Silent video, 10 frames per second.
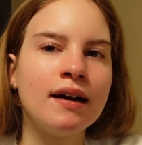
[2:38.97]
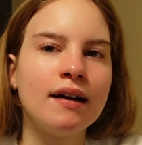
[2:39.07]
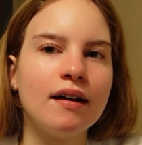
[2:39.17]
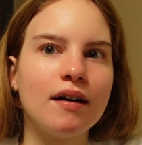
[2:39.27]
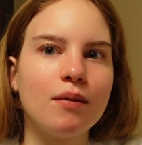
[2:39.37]

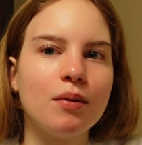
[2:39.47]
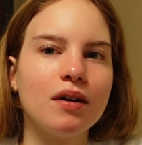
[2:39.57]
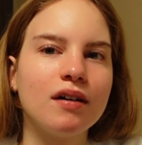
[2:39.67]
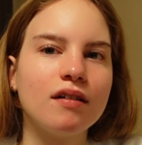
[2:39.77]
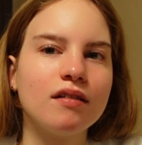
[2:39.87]

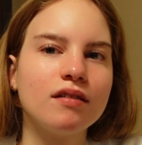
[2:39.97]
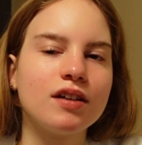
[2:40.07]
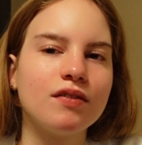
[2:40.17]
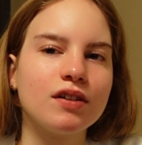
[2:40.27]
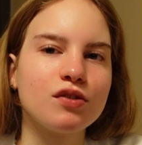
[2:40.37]
Aber
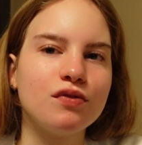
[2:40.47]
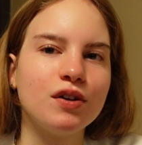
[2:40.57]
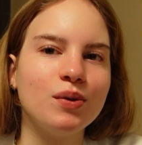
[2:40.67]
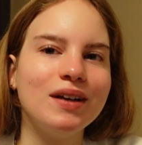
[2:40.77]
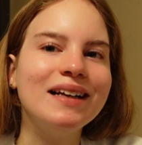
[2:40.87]
ich war zu
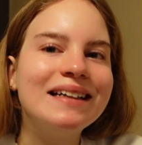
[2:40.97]
faul.